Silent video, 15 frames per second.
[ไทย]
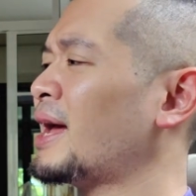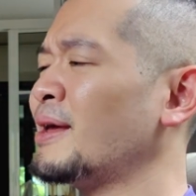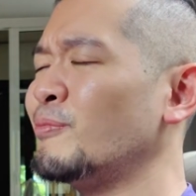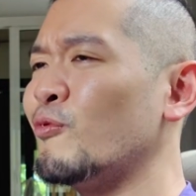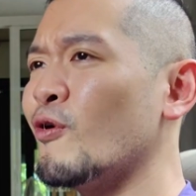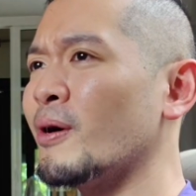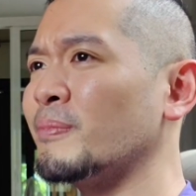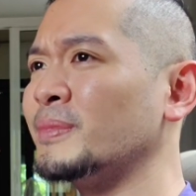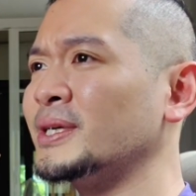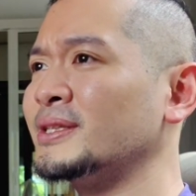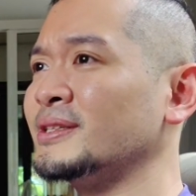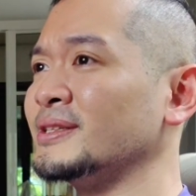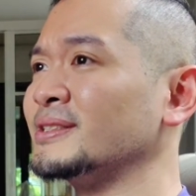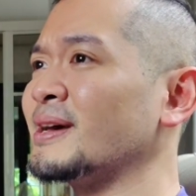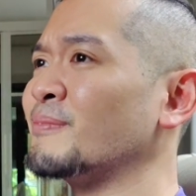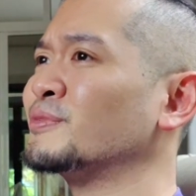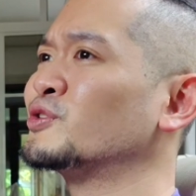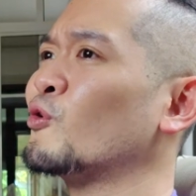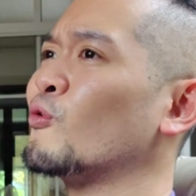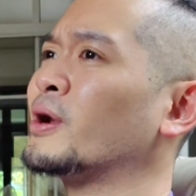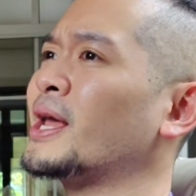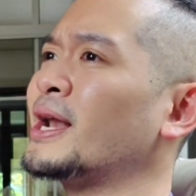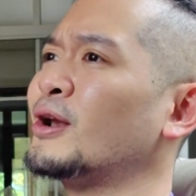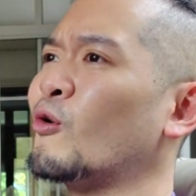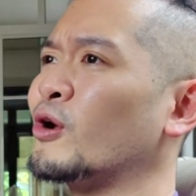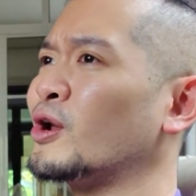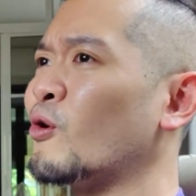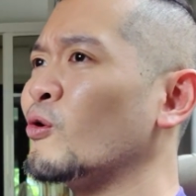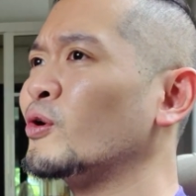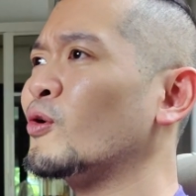ไอ้พวกมือถือซัมซุงเนี่ยโด
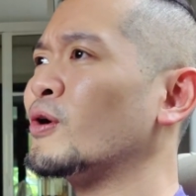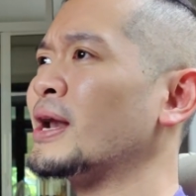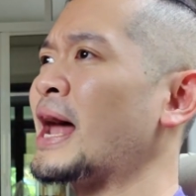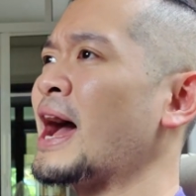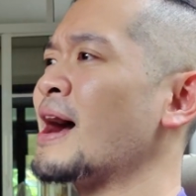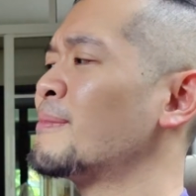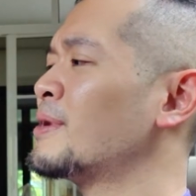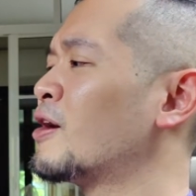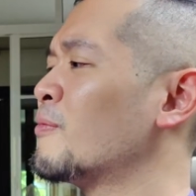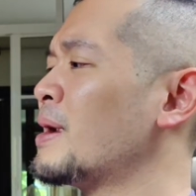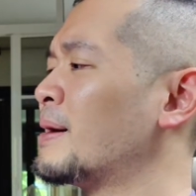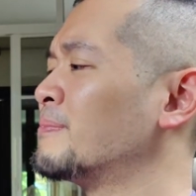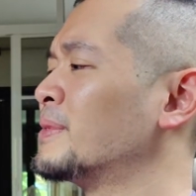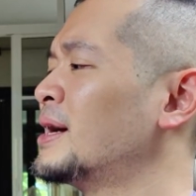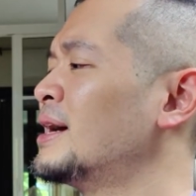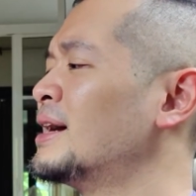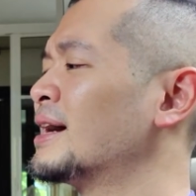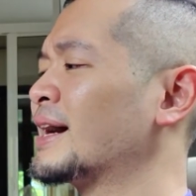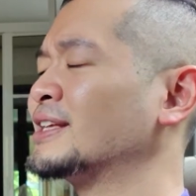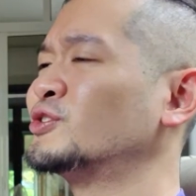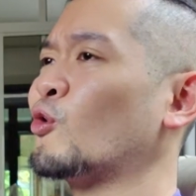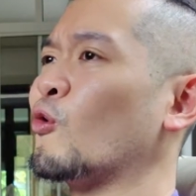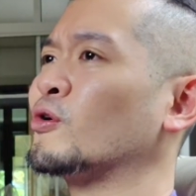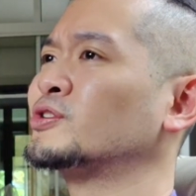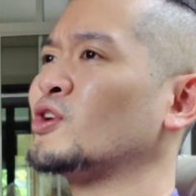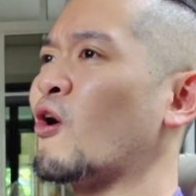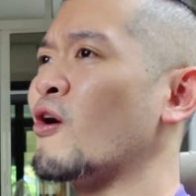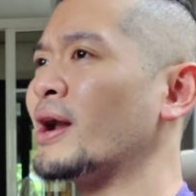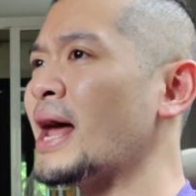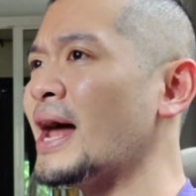นนงโดนน้ำแล้วแบบ กระจก
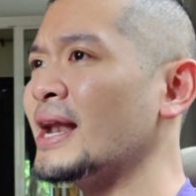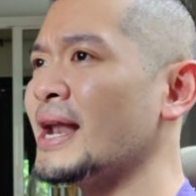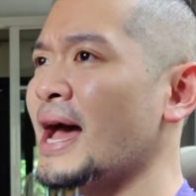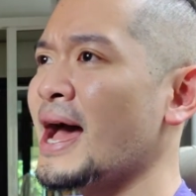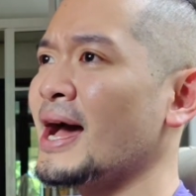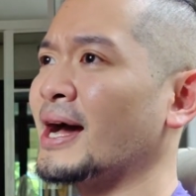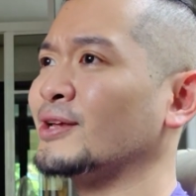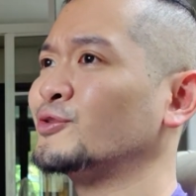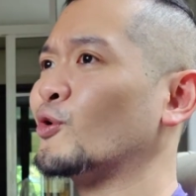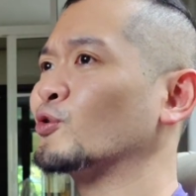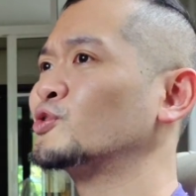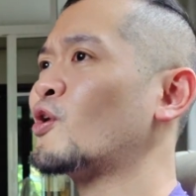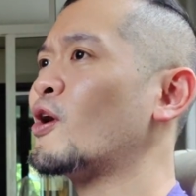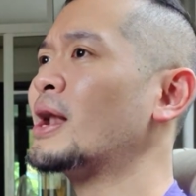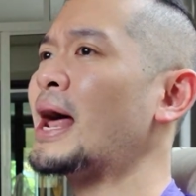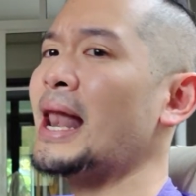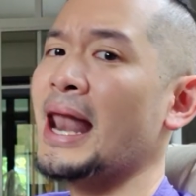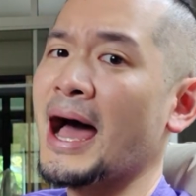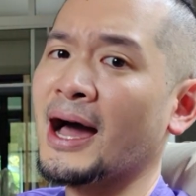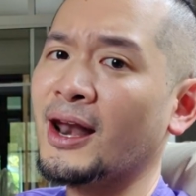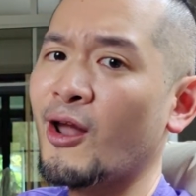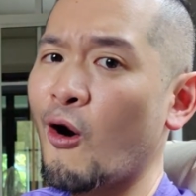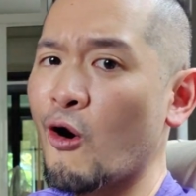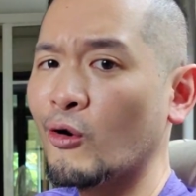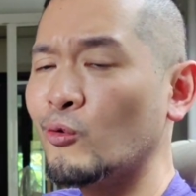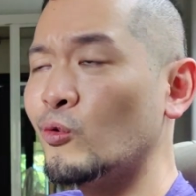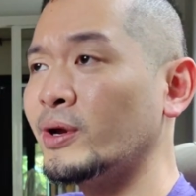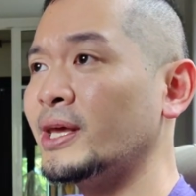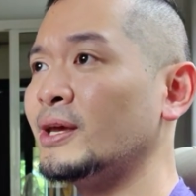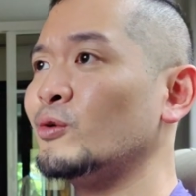จอด้านหน้า กระจกจอด้านหลังลอก
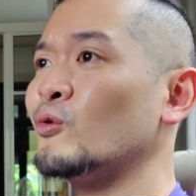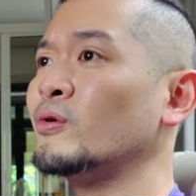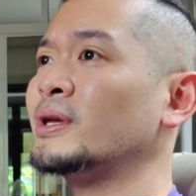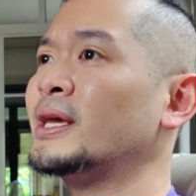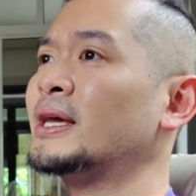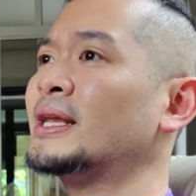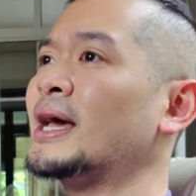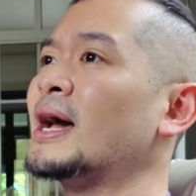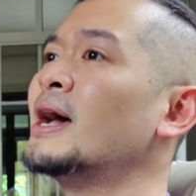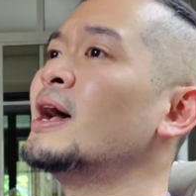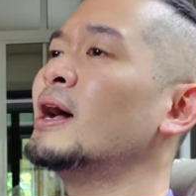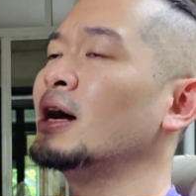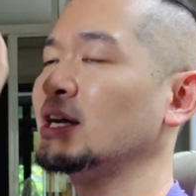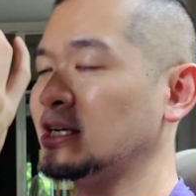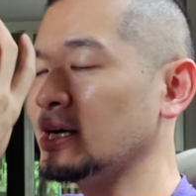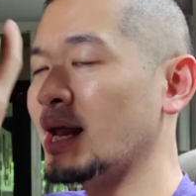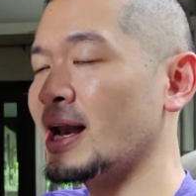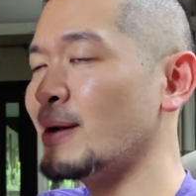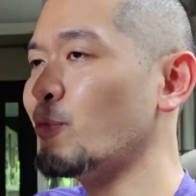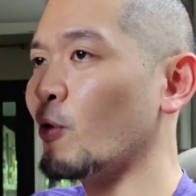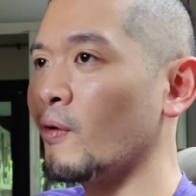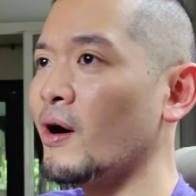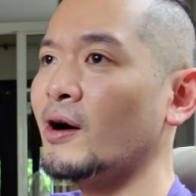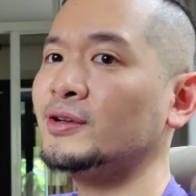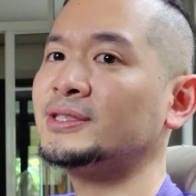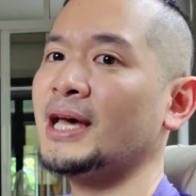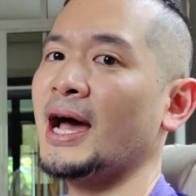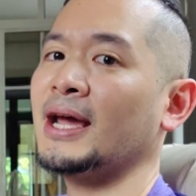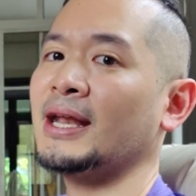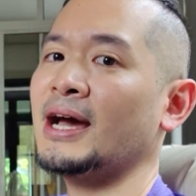งุ้งยิงงุ้งยิงเนี่ยคือ อันนั้นผมก็เข้า
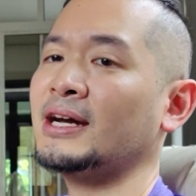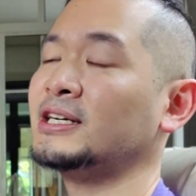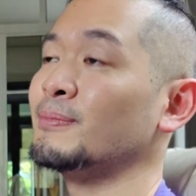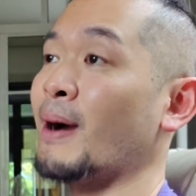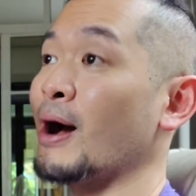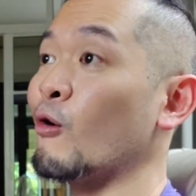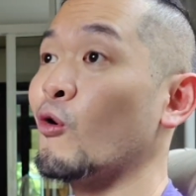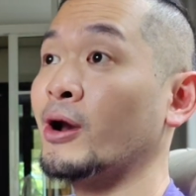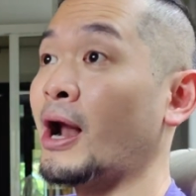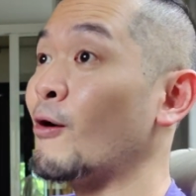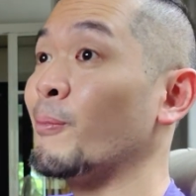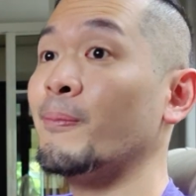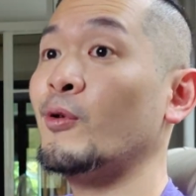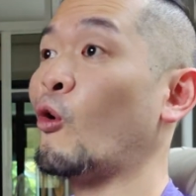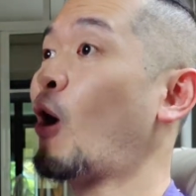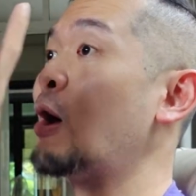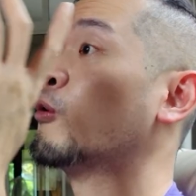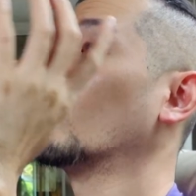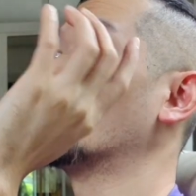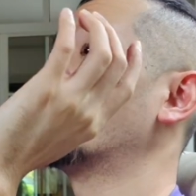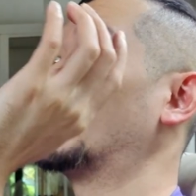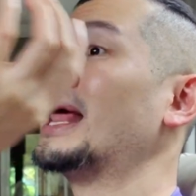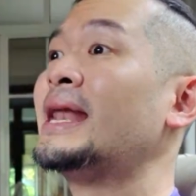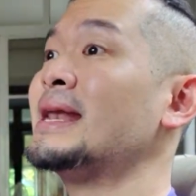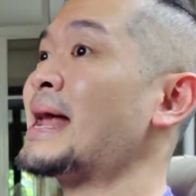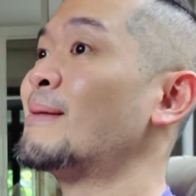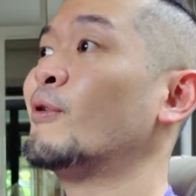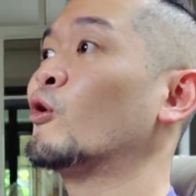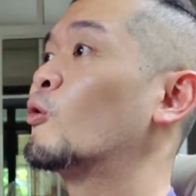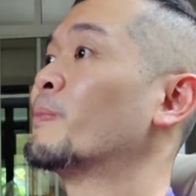ใจนะคือบางคนเอาลงเอาลงไปเล่น
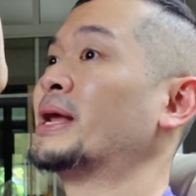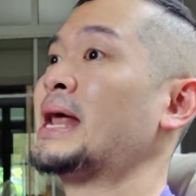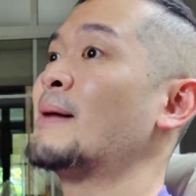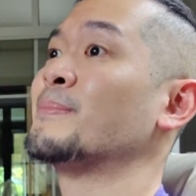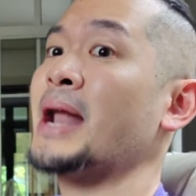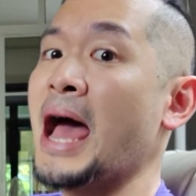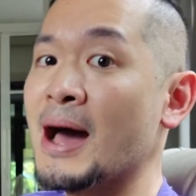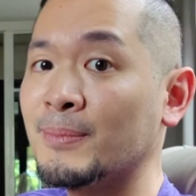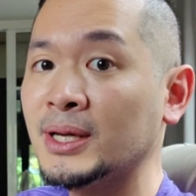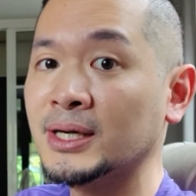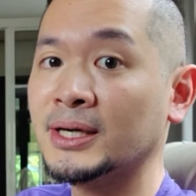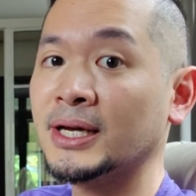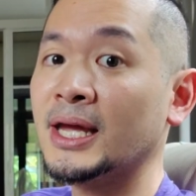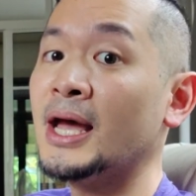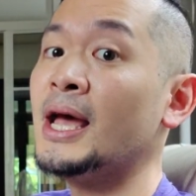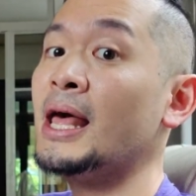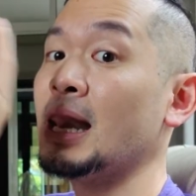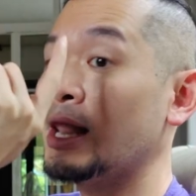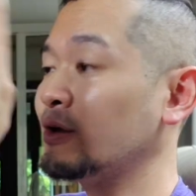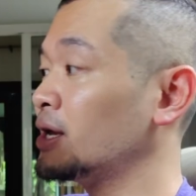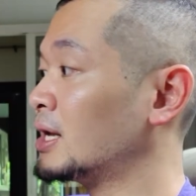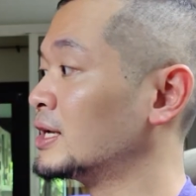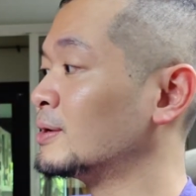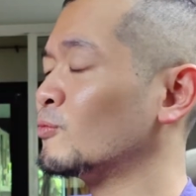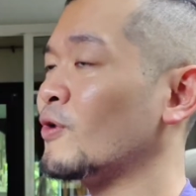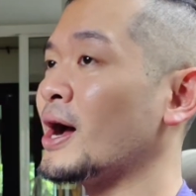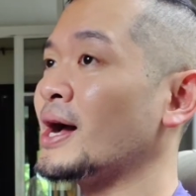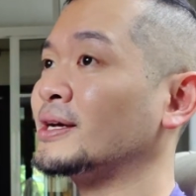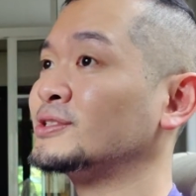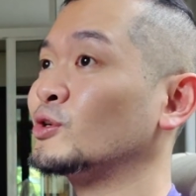น้ำเอาลงไปดำน้ำเลย แล้วอย่าลืม
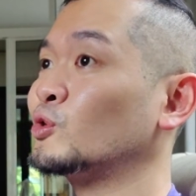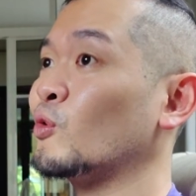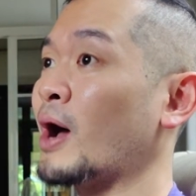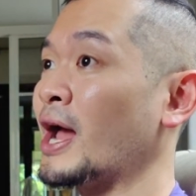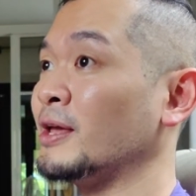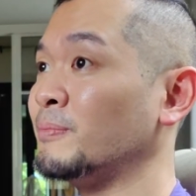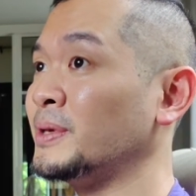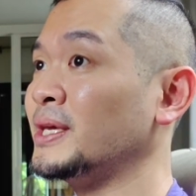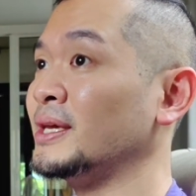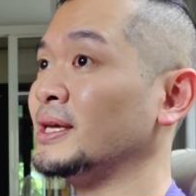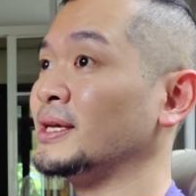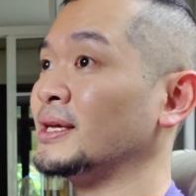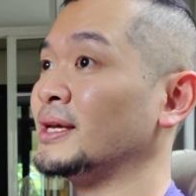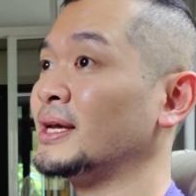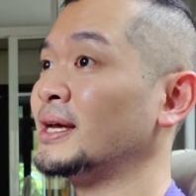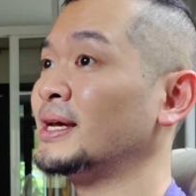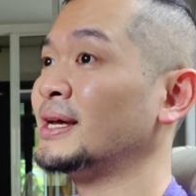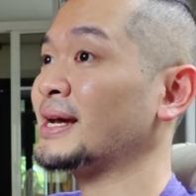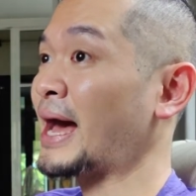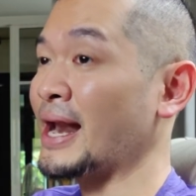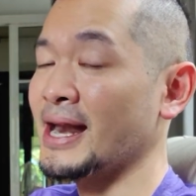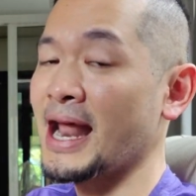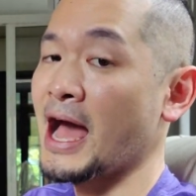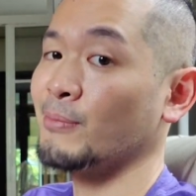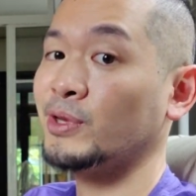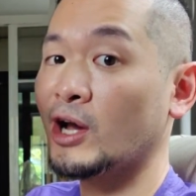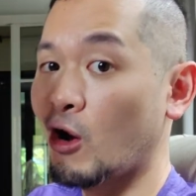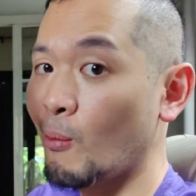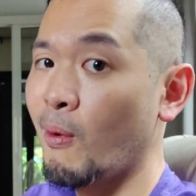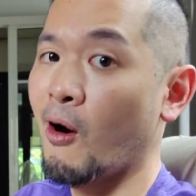ว่าเจ้าตัว IP กัน
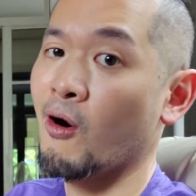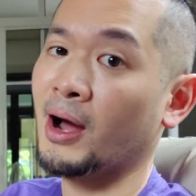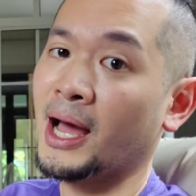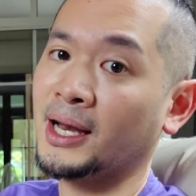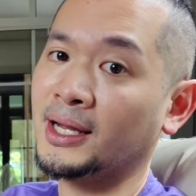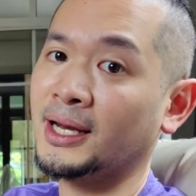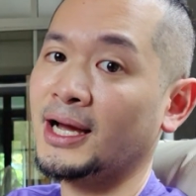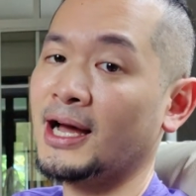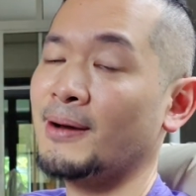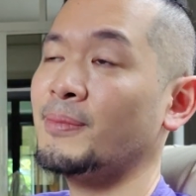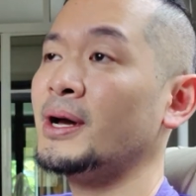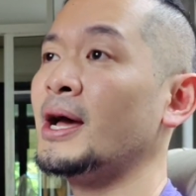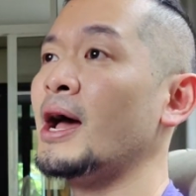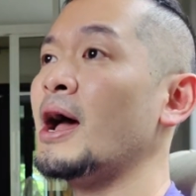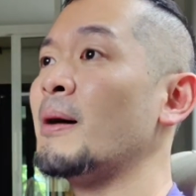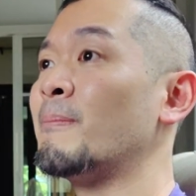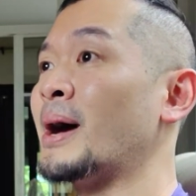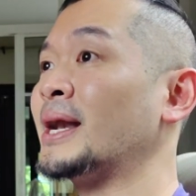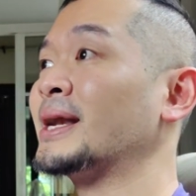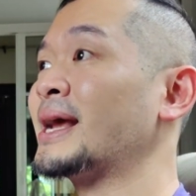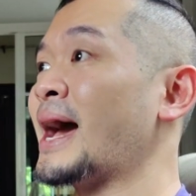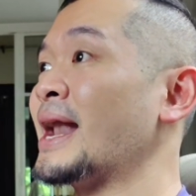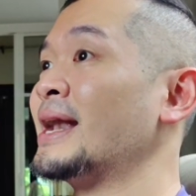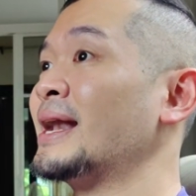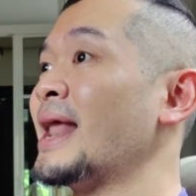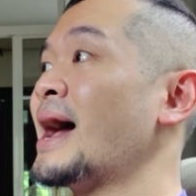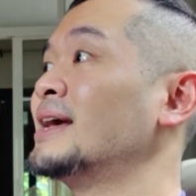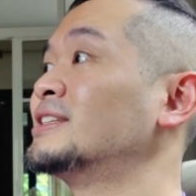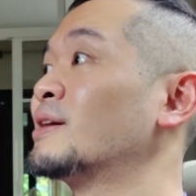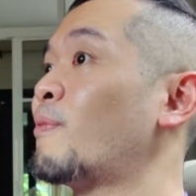น้ำที่เขาบอกกันเนี่ยนะครับ มันกัน
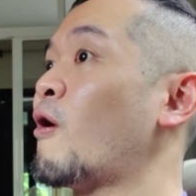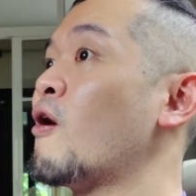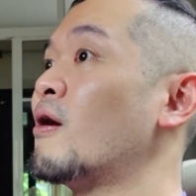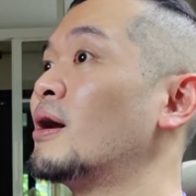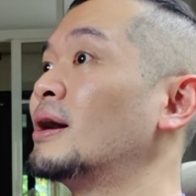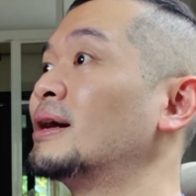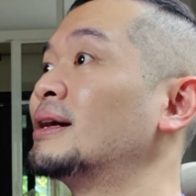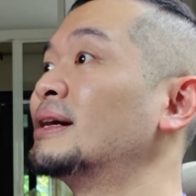ได้เฉพาะ